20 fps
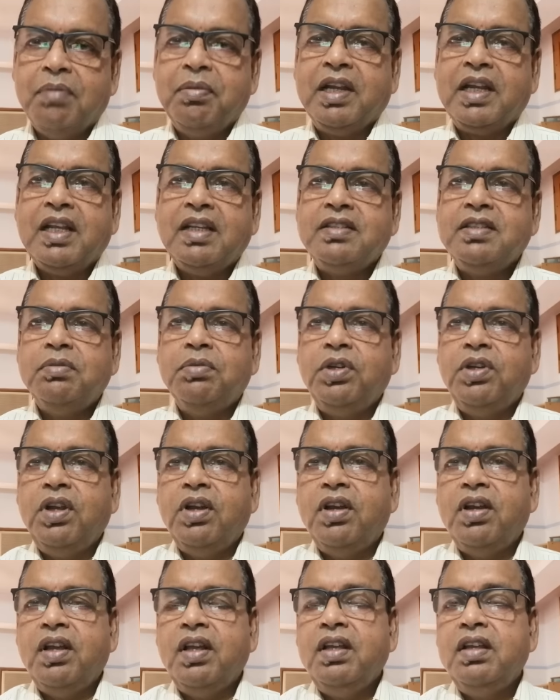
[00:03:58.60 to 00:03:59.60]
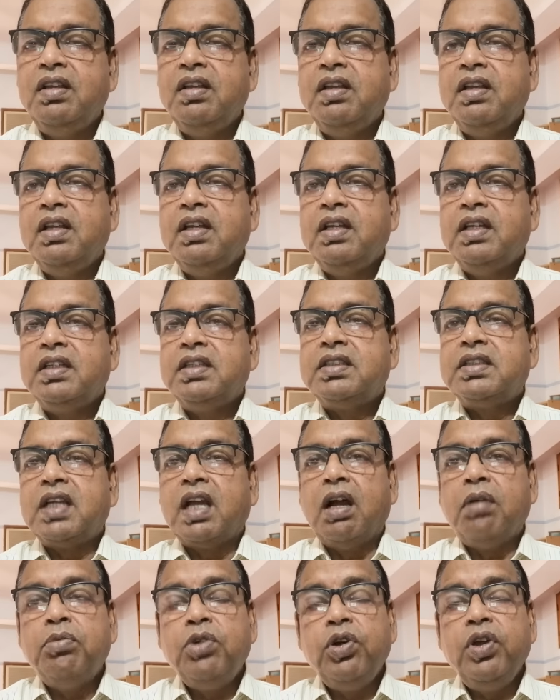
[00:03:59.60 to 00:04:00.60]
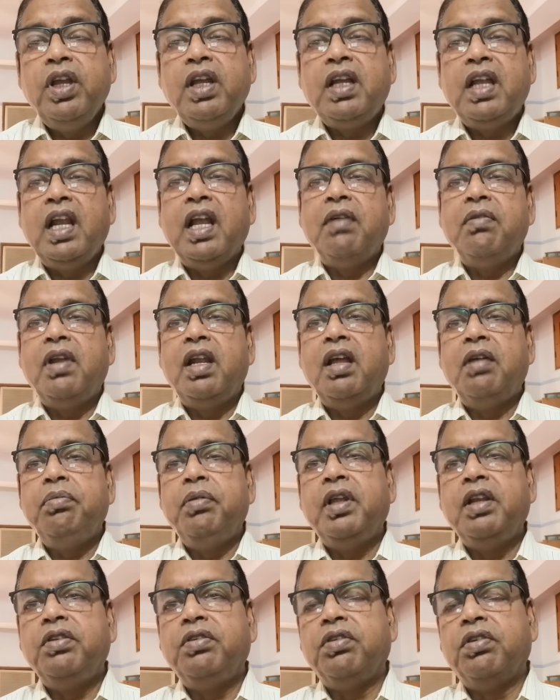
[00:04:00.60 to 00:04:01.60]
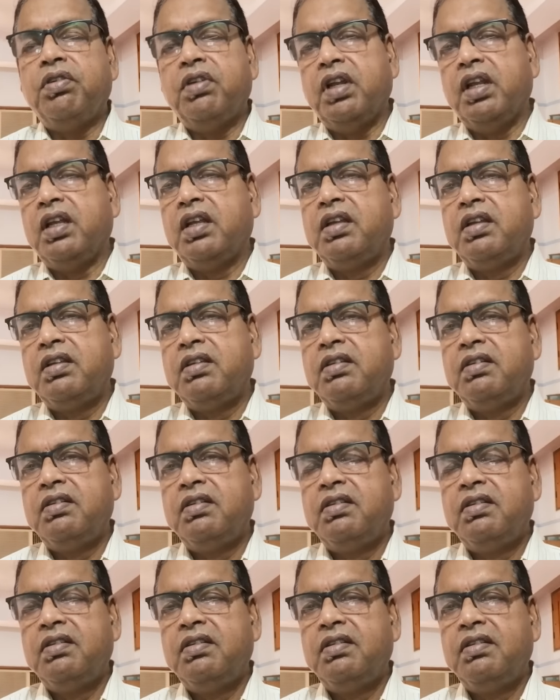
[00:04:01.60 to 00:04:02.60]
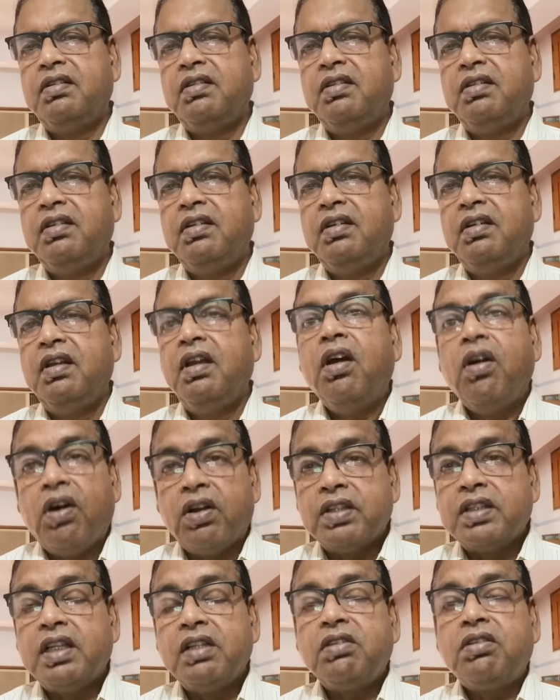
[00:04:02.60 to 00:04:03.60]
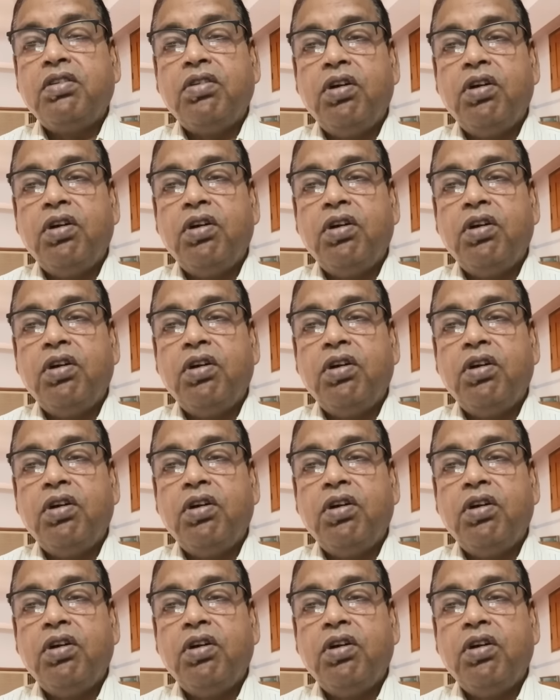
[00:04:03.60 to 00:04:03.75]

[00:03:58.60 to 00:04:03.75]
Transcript: আমার কাছে মনে হয় সাময়িক লাভালাভের জন্যে অর্থাৎ